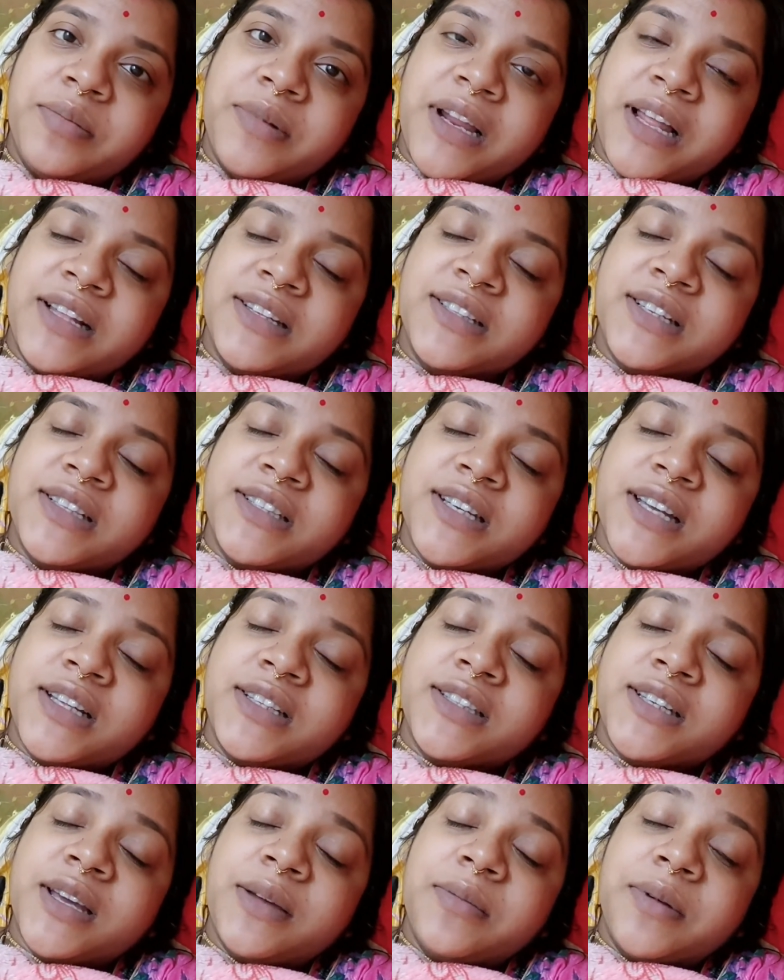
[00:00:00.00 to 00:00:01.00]
প্ল্যানস আছে
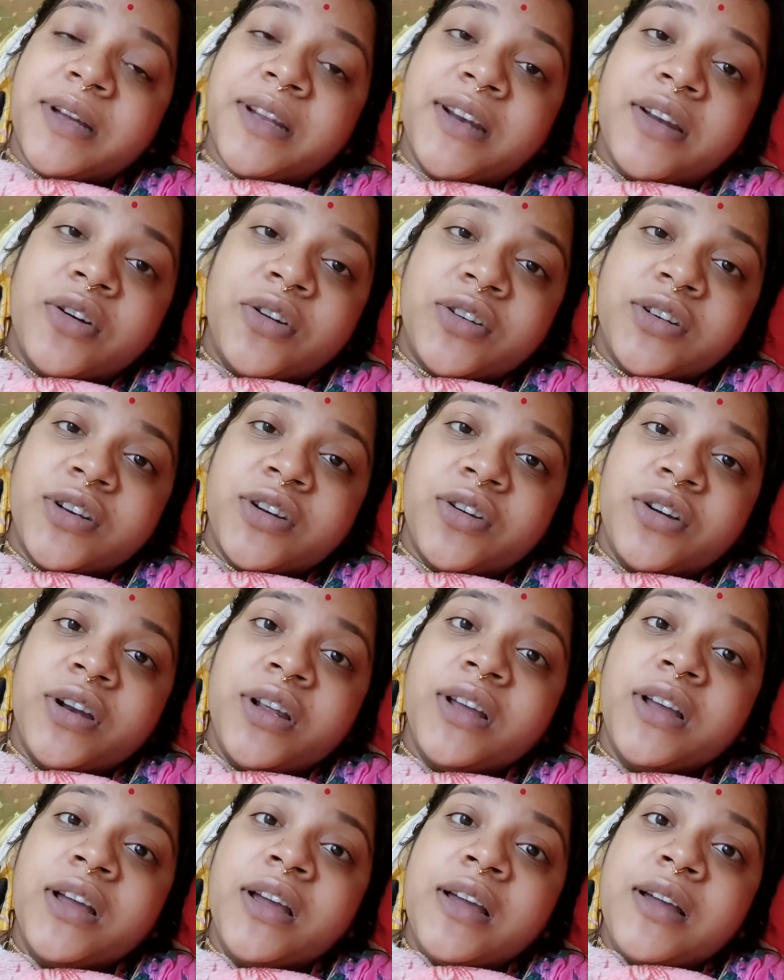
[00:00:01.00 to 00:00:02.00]
আজকে আমাকে ডক্টর অনেক